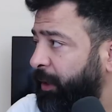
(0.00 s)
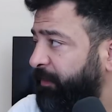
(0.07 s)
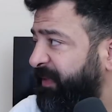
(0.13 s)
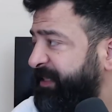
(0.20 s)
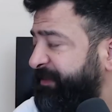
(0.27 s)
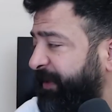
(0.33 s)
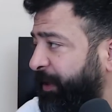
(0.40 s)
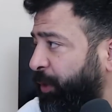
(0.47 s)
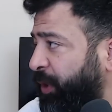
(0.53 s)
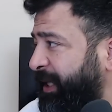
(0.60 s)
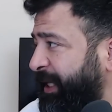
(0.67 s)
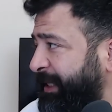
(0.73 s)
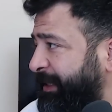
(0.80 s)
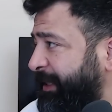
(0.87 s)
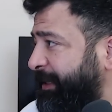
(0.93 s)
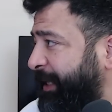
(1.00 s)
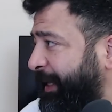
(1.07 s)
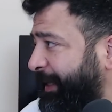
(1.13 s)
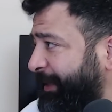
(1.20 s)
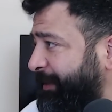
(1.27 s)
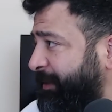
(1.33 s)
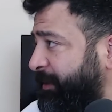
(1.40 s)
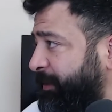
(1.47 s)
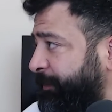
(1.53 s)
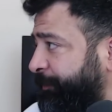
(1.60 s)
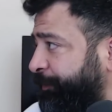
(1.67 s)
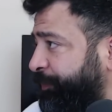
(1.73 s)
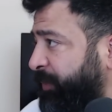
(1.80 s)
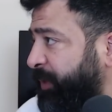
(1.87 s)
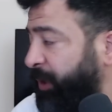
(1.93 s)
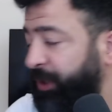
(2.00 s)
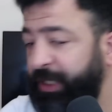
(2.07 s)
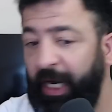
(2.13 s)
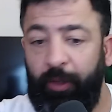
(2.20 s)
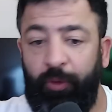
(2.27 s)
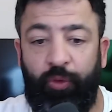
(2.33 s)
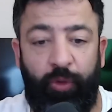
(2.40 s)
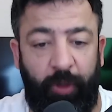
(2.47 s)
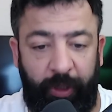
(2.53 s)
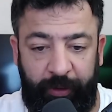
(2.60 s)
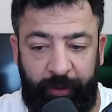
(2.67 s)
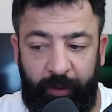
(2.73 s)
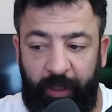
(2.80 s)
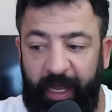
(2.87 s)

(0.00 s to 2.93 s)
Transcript: Was war noch richtig krass? Young Horn.